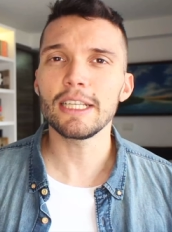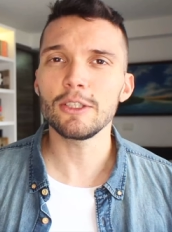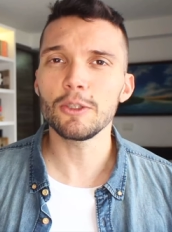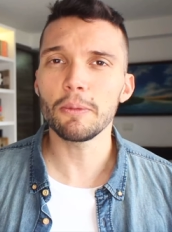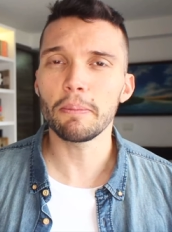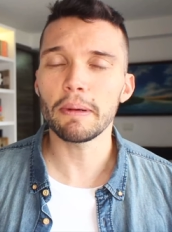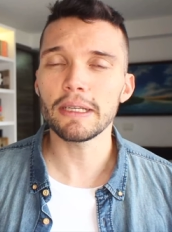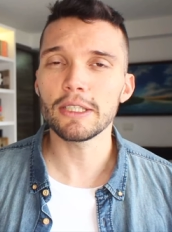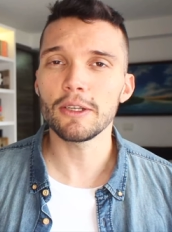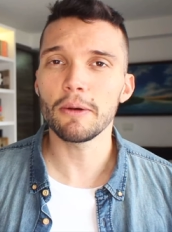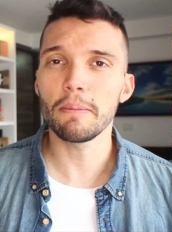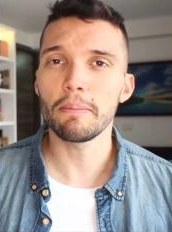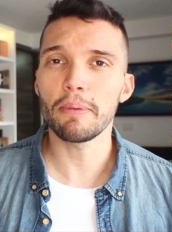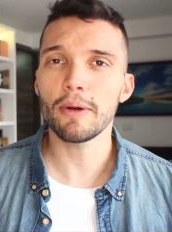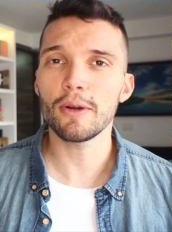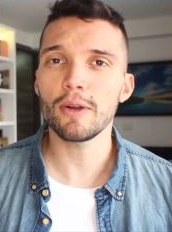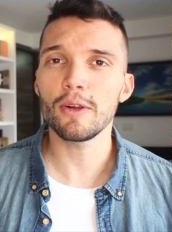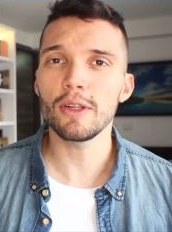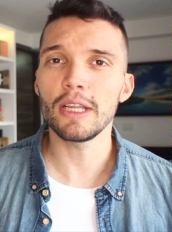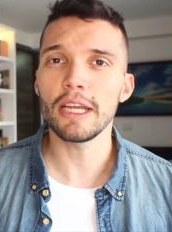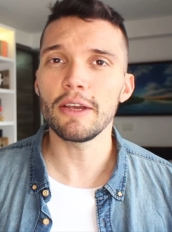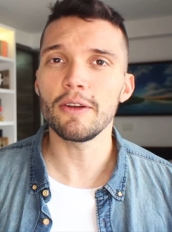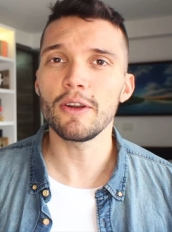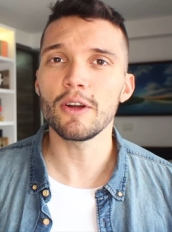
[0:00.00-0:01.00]
de su pasión por
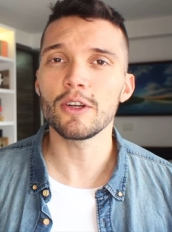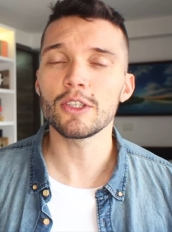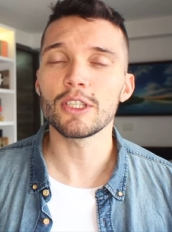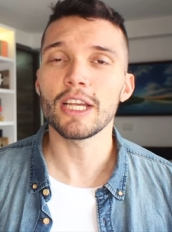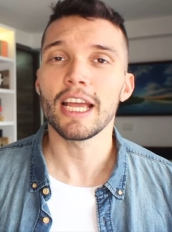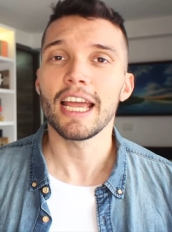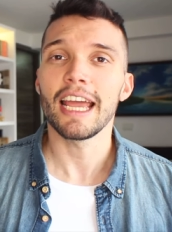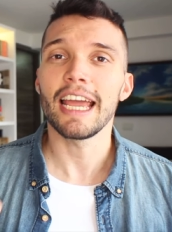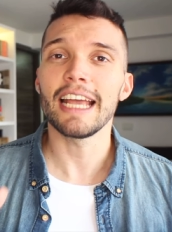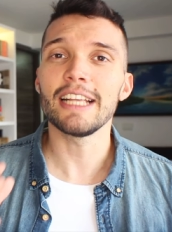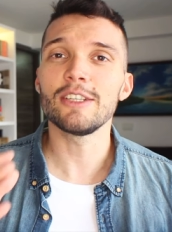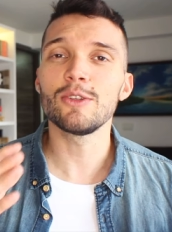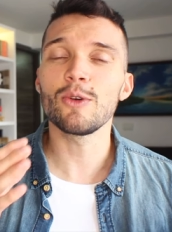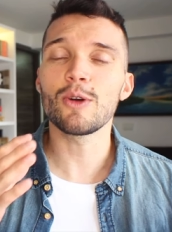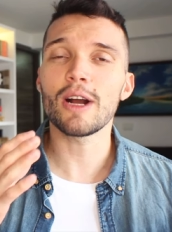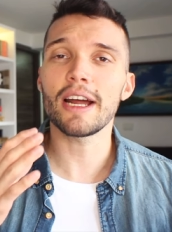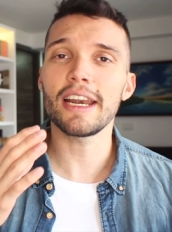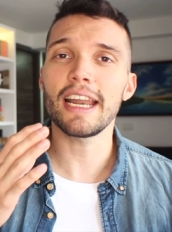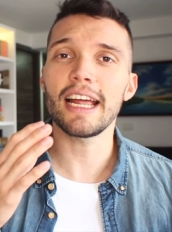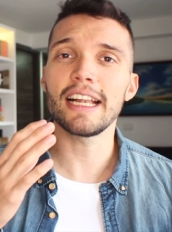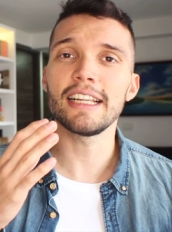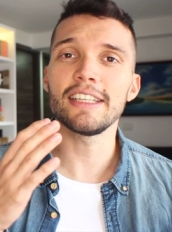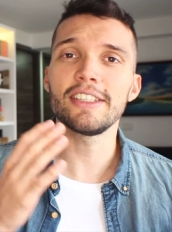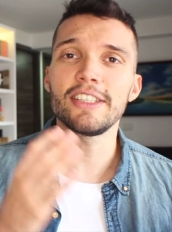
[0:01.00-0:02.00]
los libros, en su
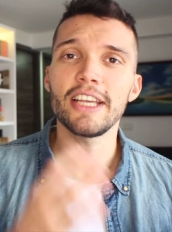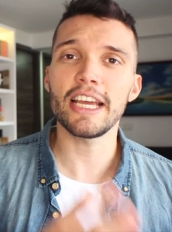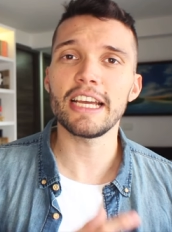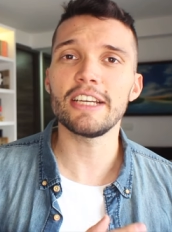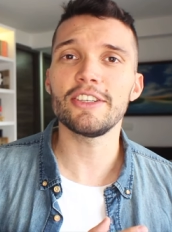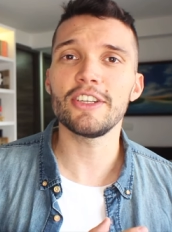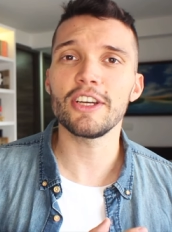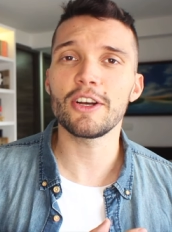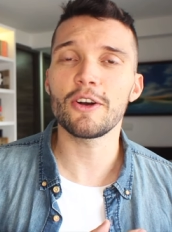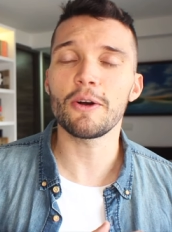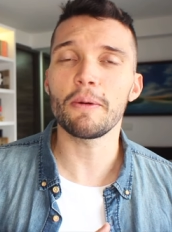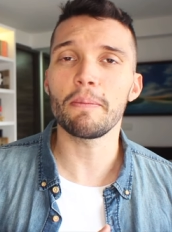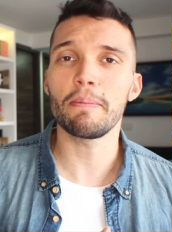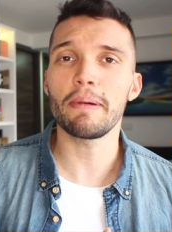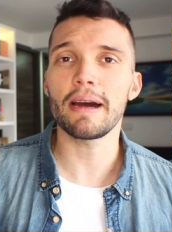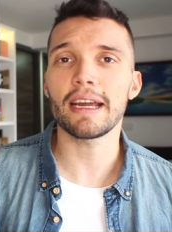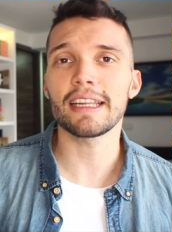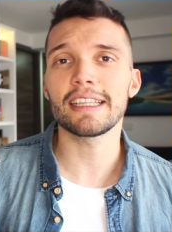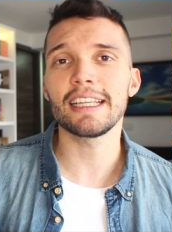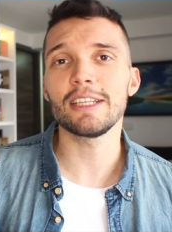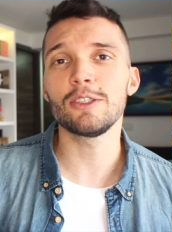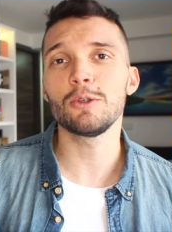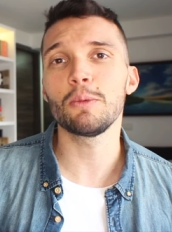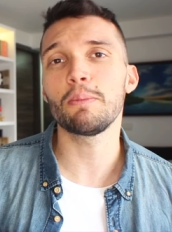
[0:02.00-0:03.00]
canal Seiji
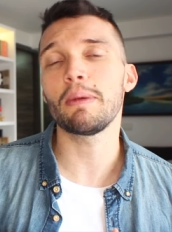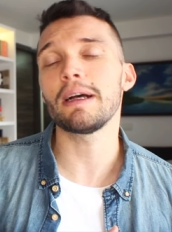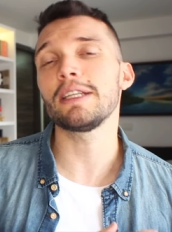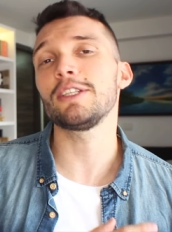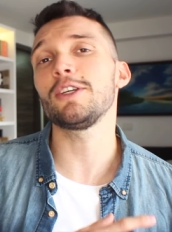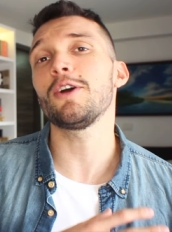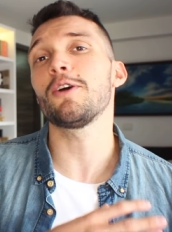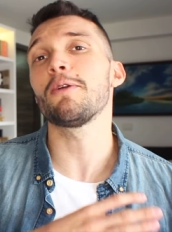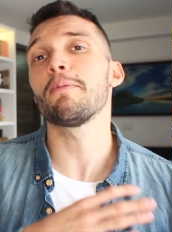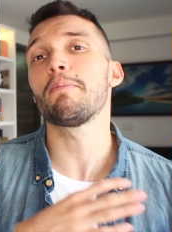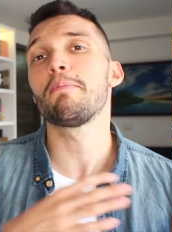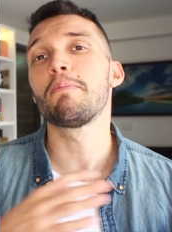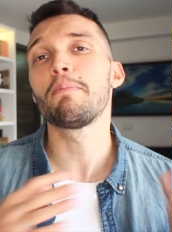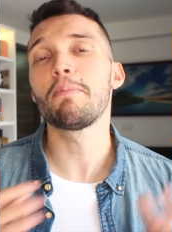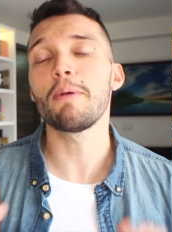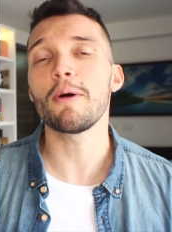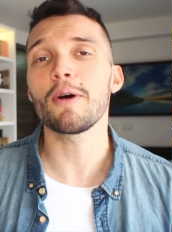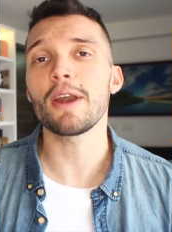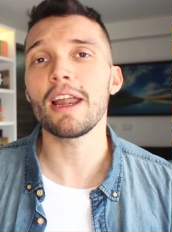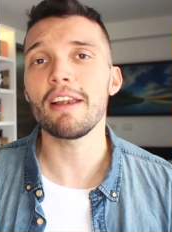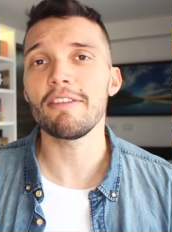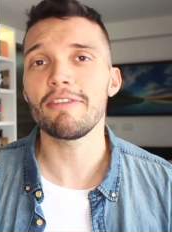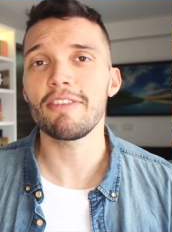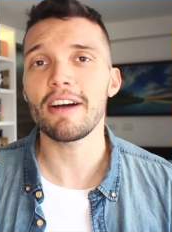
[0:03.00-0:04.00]
comparte su pasión
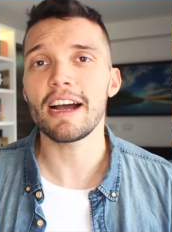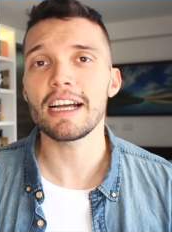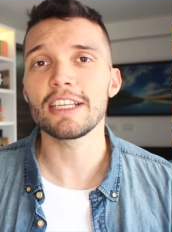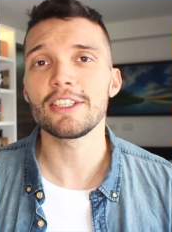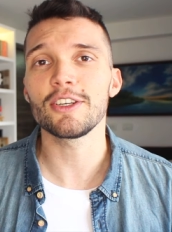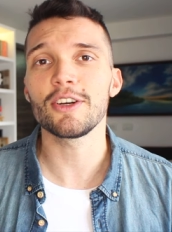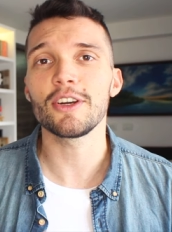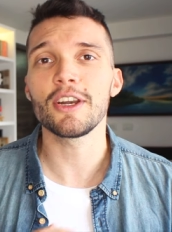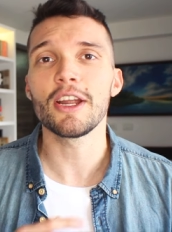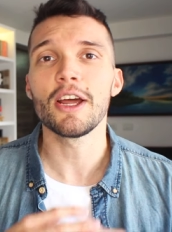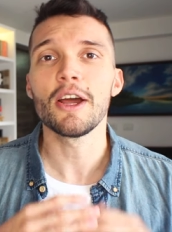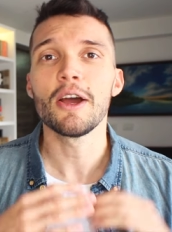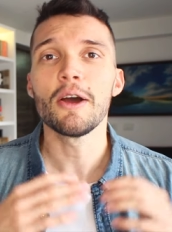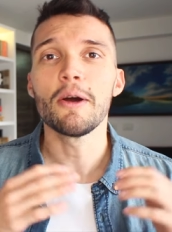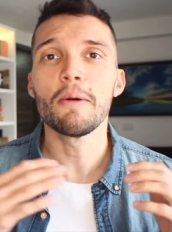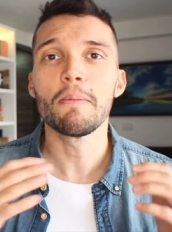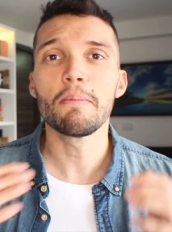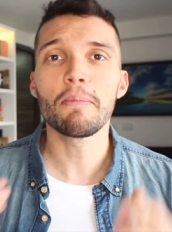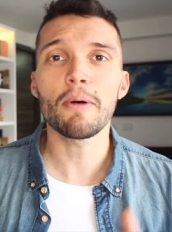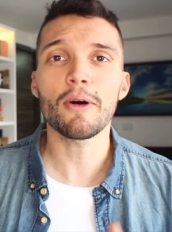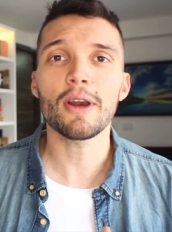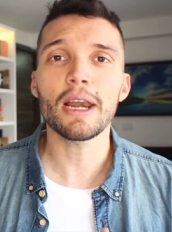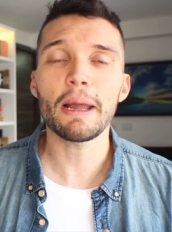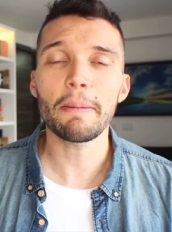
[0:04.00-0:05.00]
por el fashion
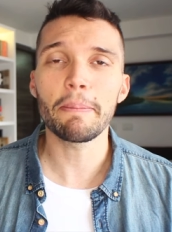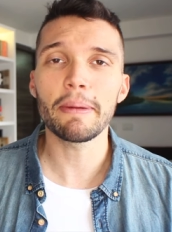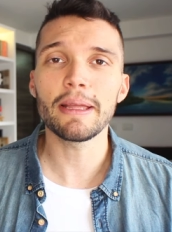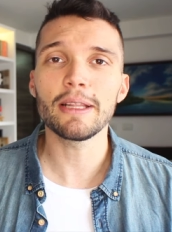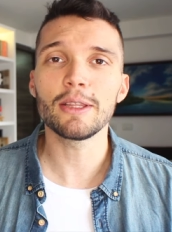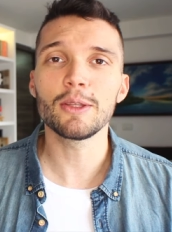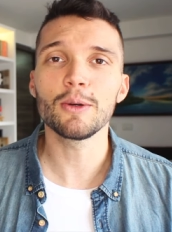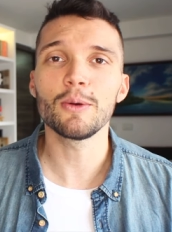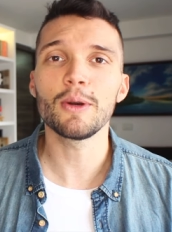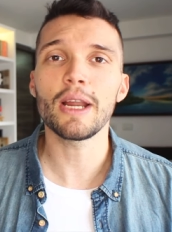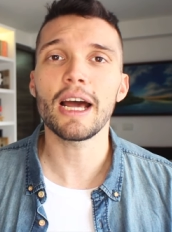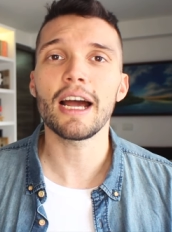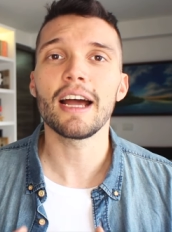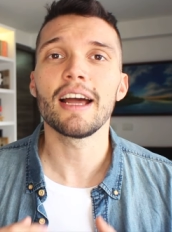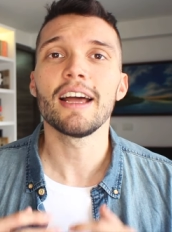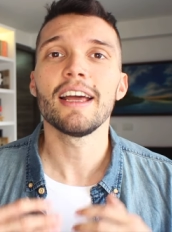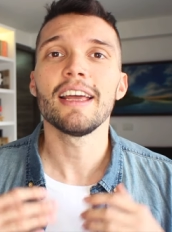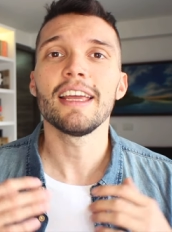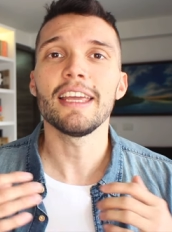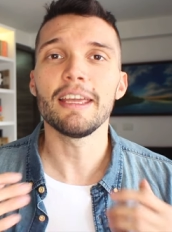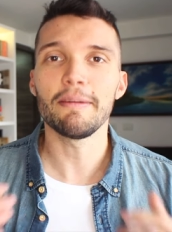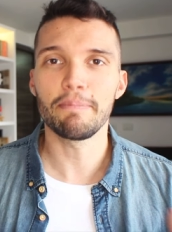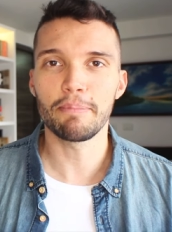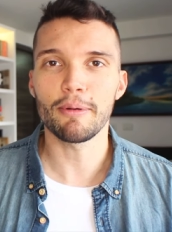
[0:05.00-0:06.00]
por la
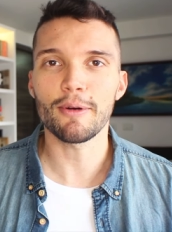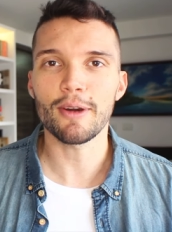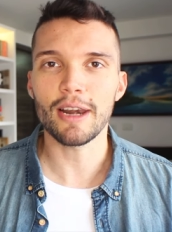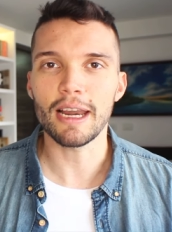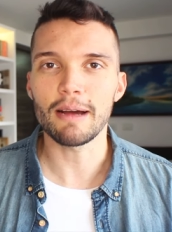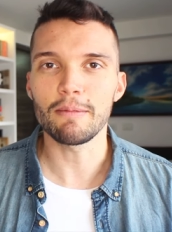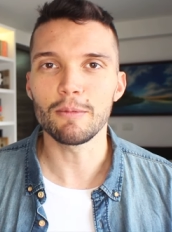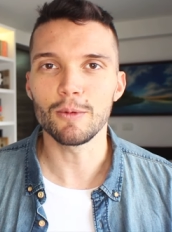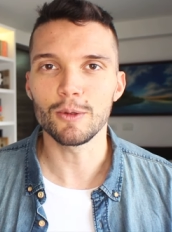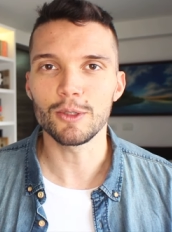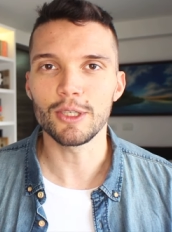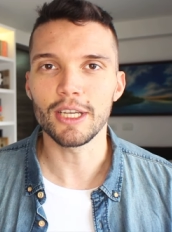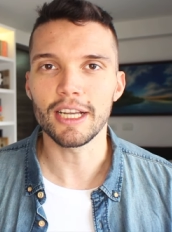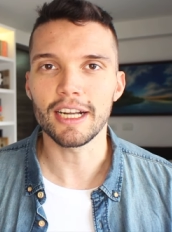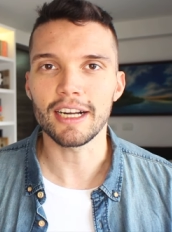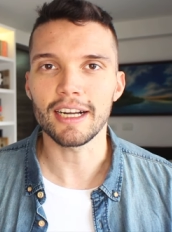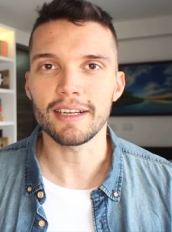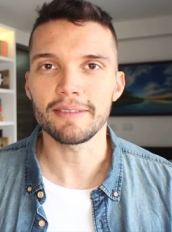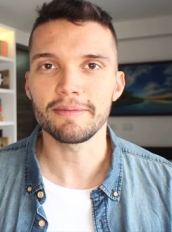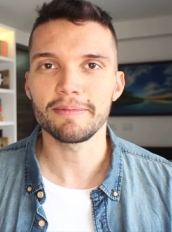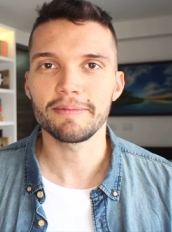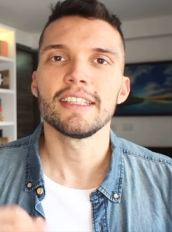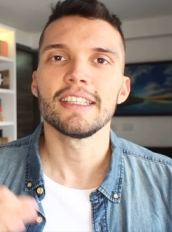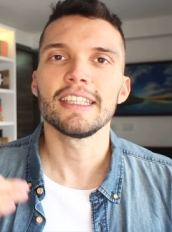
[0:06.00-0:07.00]
pintura y por la
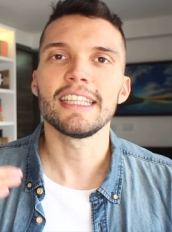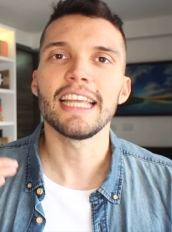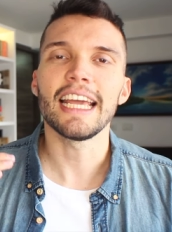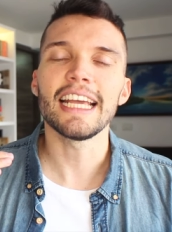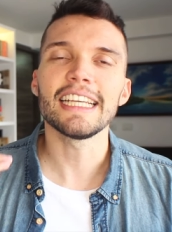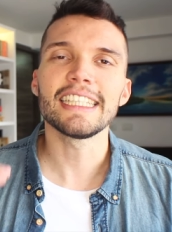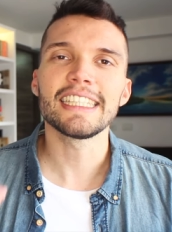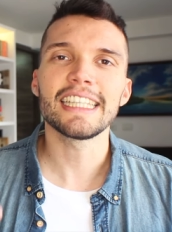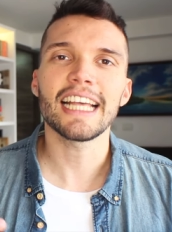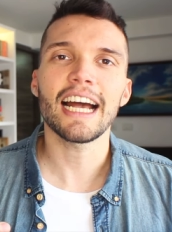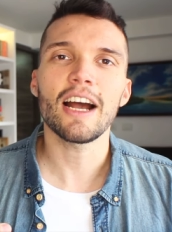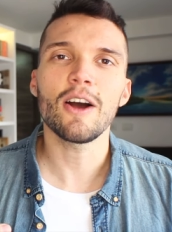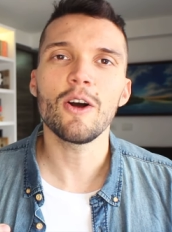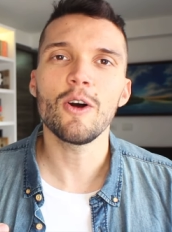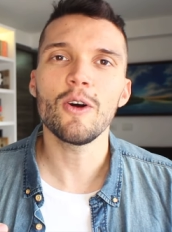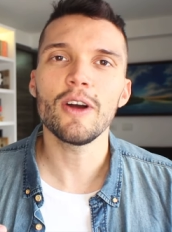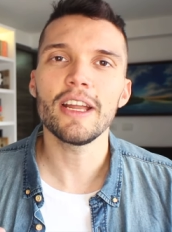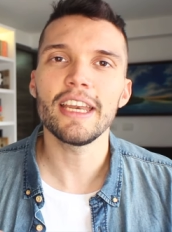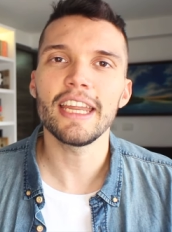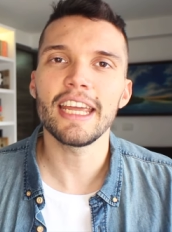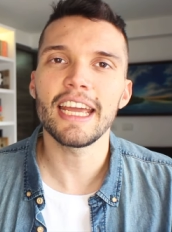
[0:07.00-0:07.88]
música. De esta joven